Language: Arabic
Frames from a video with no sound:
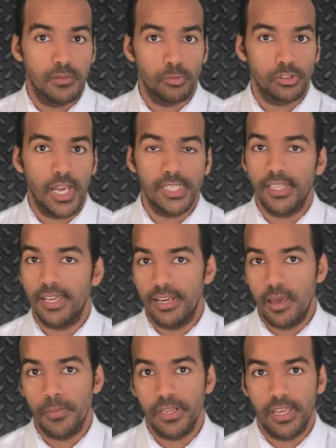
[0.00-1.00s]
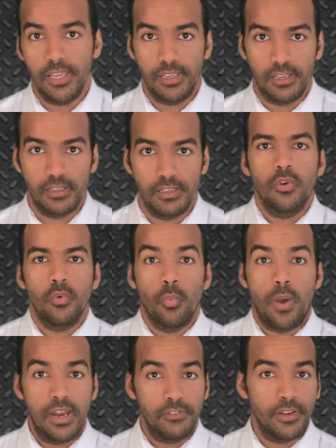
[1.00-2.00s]
المتحده الامريكيه
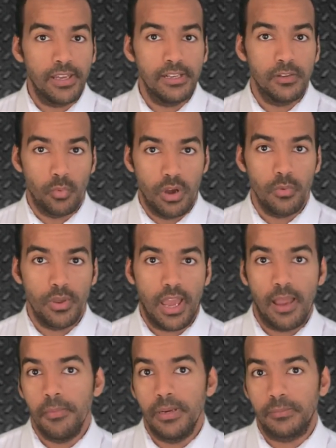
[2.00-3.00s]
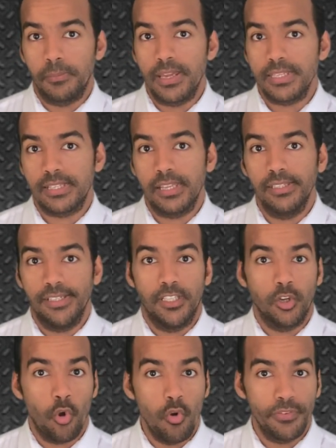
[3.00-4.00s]
وهل فعلا هواوي عملت ما يستدعي
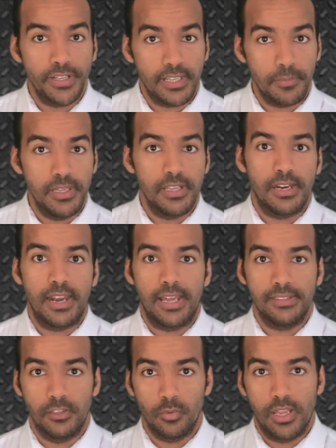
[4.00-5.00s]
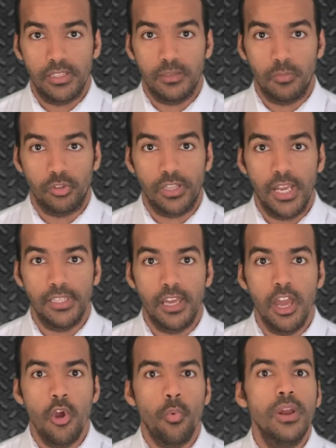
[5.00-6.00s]
الخوف الكبير اللي عند الولايات المتحدة
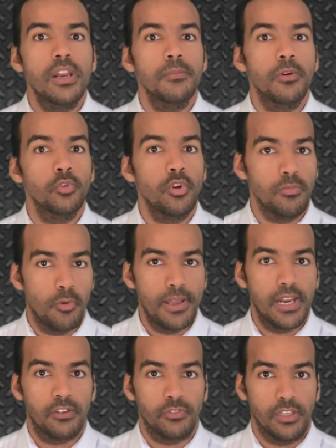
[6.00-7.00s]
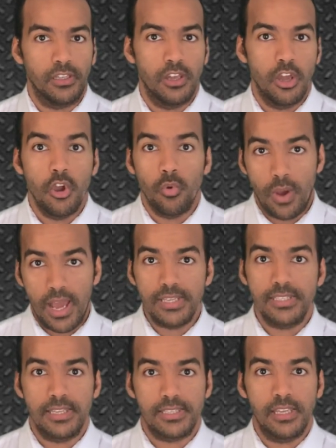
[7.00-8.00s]
ولا الموضوع مبالغ فيه؟ وهل
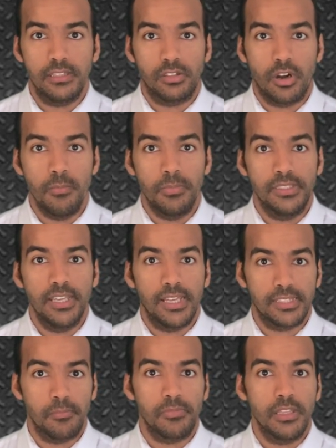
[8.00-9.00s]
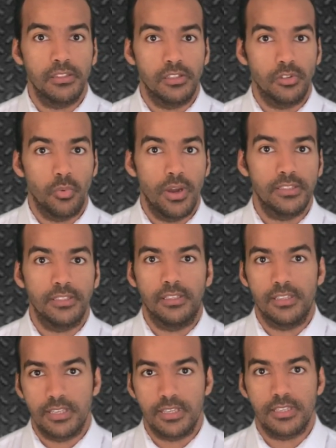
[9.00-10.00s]
سياسات ترامب دي هتمتد دلوقتي
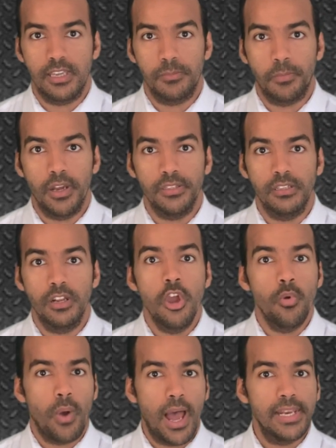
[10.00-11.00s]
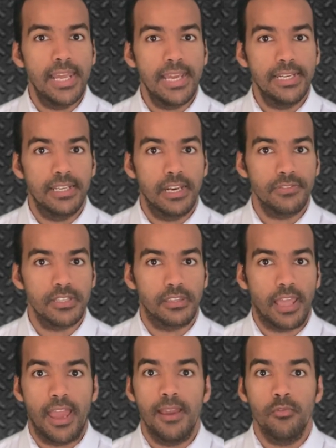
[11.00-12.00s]
لسياسات بايدن وهنلاقي ان نفس
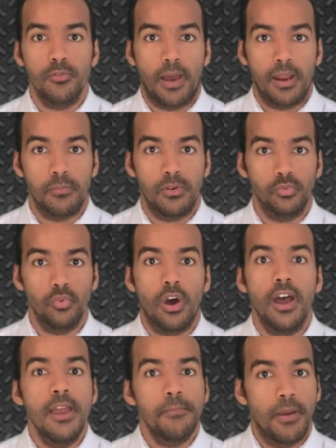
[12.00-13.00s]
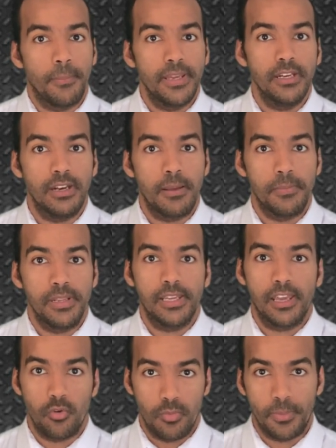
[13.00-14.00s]
التعامل مع الموضوع ما بين
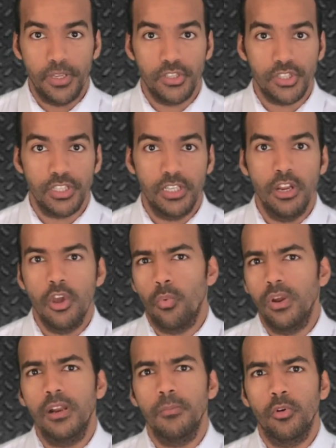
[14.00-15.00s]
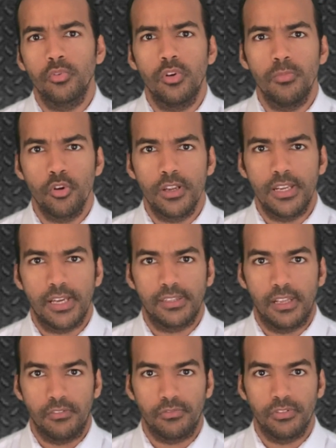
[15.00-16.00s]
الامريكا وما بين الصين ولا الموضوع ممكن
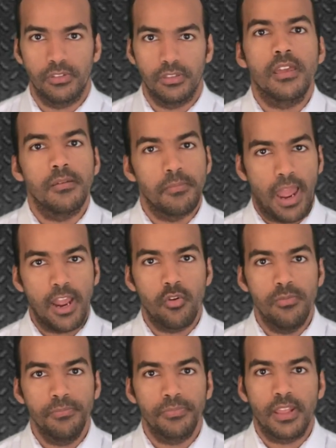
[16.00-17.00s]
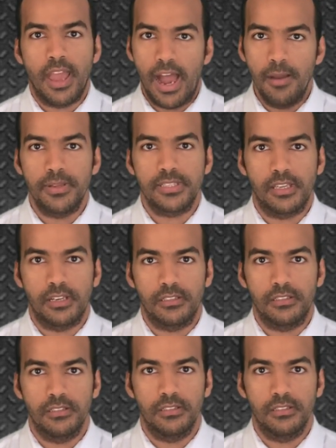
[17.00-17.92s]
يختلف؟ معاكم احمد سند.